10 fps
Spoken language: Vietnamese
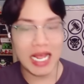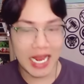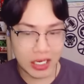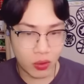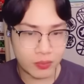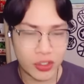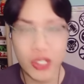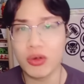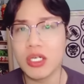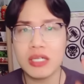là hay luôn
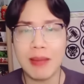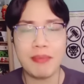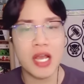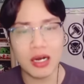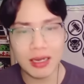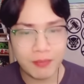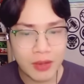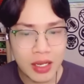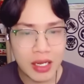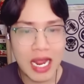nhiều thứ hấp dẫn lắm
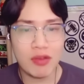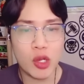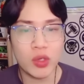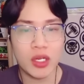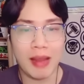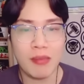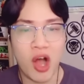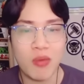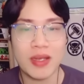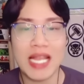đây ví dụ như các bạn
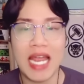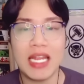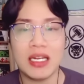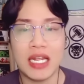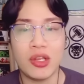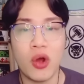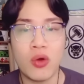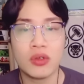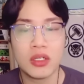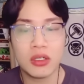bỏ một cái này vô
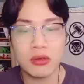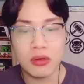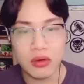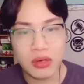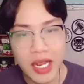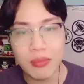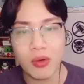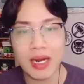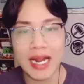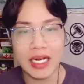thêm một
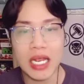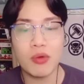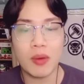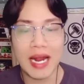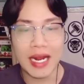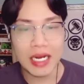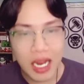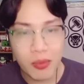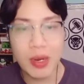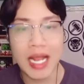cái này thêm một cái này
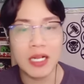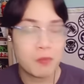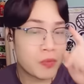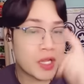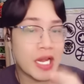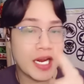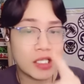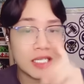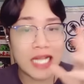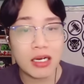thêm một cái này thì nó
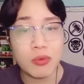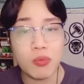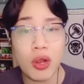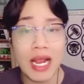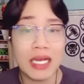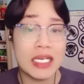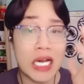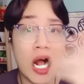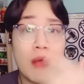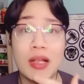sẽ tạo ra một món ăn gì
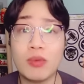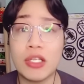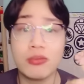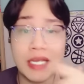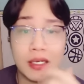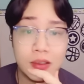đó mà chúng ta chưa biết